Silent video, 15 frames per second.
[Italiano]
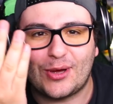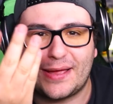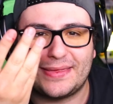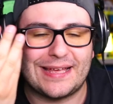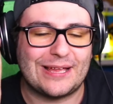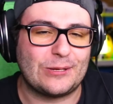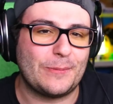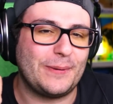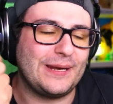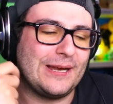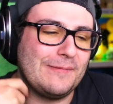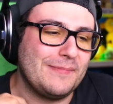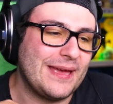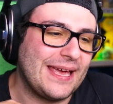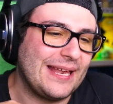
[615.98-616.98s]
è andato per
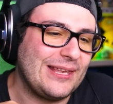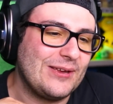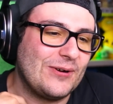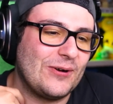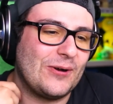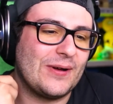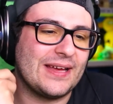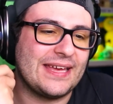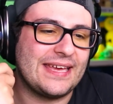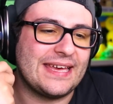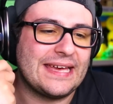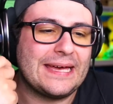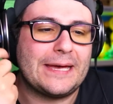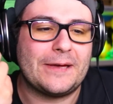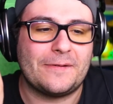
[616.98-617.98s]
il meglio
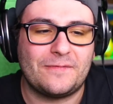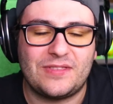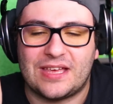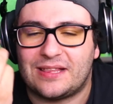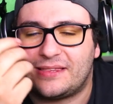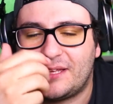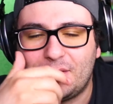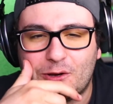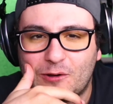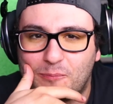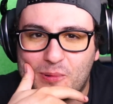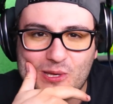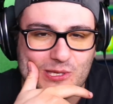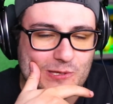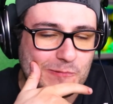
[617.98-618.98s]
e niente, io
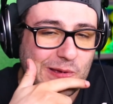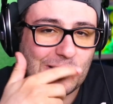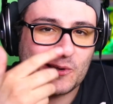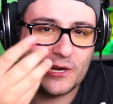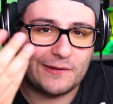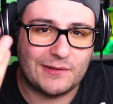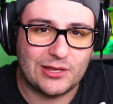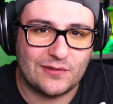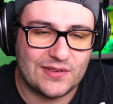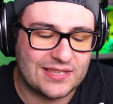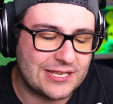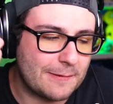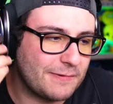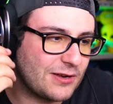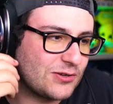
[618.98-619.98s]
spero che il video vi
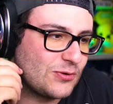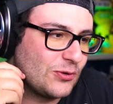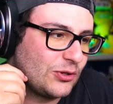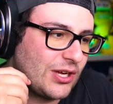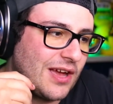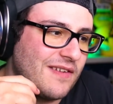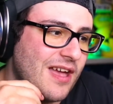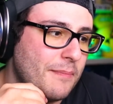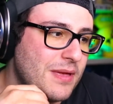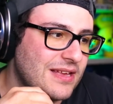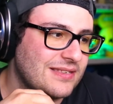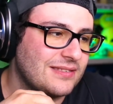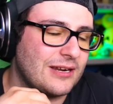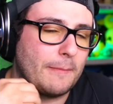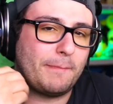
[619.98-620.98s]
sia piaciuto, che vi abbia
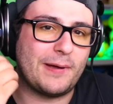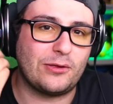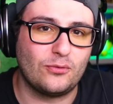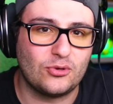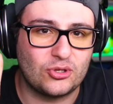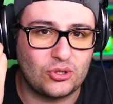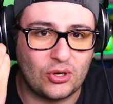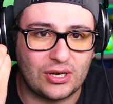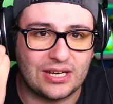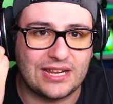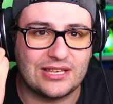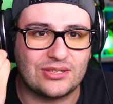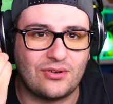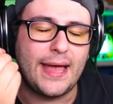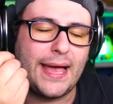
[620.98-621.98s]
strappato un
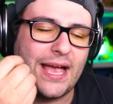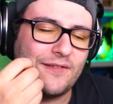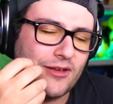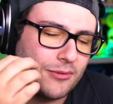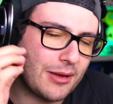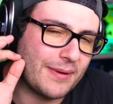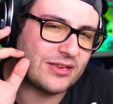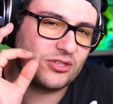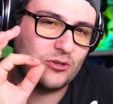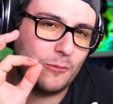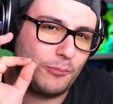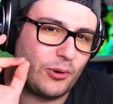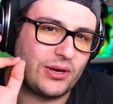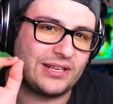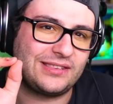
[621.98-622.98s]
sorriso e che vi abbia messo un
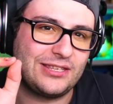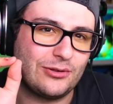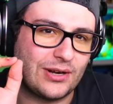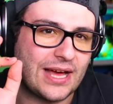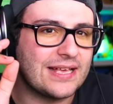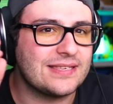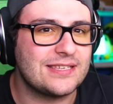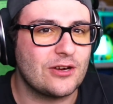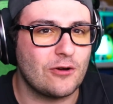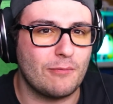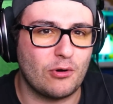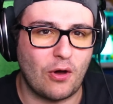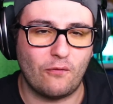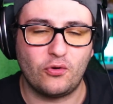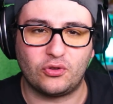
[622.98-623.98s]
pochettino l'ansia
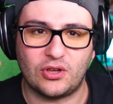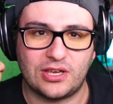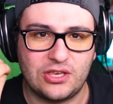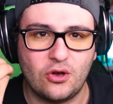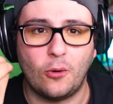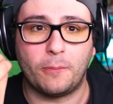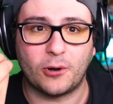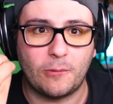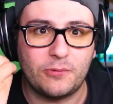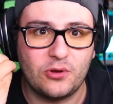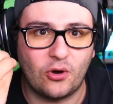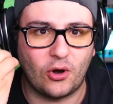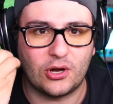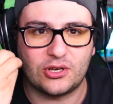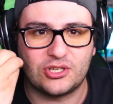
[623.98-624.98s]
come l'ho avuto io
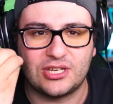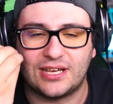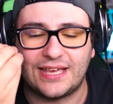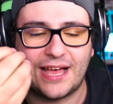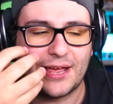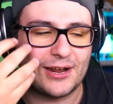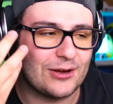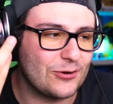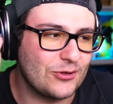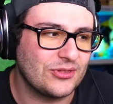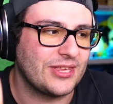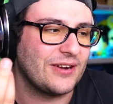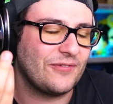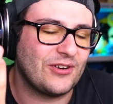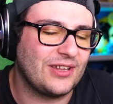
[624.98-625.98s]
proprio oggi, che a
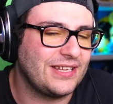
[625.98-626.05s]
raccontarvelo